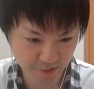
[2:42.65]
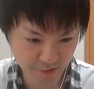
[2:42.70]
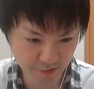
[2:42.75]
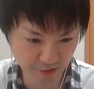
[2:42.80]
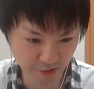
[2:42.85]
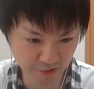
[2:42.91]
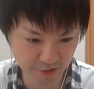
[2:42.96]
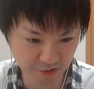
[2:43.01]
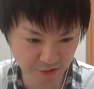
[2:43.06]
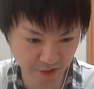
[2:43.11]

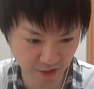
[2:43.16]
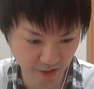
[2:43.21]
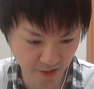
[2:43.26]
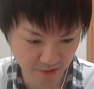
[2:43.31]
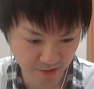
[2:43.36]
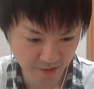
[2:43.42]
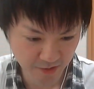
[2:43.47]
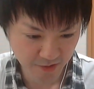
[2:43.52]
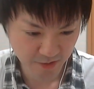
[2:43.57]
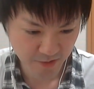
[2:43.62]
サスケ。
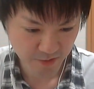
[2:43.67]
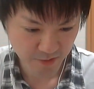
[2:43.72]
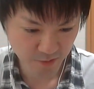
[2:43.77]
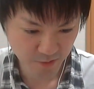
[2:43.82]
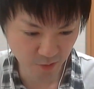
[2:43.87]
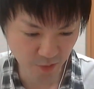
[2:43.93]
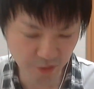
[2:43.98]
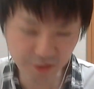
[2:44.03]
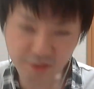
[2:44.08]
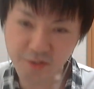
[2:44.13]

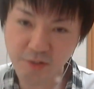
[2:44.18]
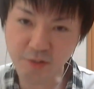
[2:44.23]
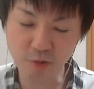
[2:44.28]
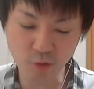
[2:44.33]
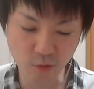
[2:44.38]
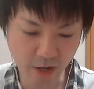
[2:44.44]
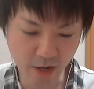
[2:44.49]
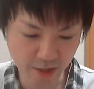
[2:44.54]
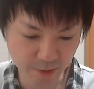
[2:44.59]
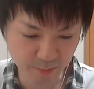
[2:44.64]
こいつの
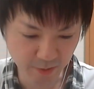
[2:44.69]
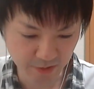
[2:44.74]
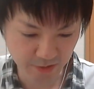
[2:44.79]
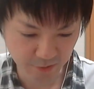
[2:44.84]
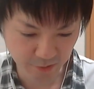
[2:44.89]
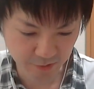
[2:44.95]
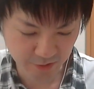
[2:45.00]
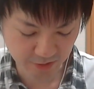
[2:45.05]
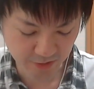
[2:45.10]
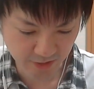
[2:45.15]
弱い版
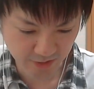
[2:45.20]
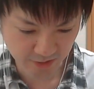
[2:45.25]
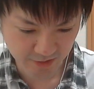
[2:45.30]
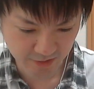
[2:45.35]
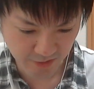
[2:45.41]
と戦っ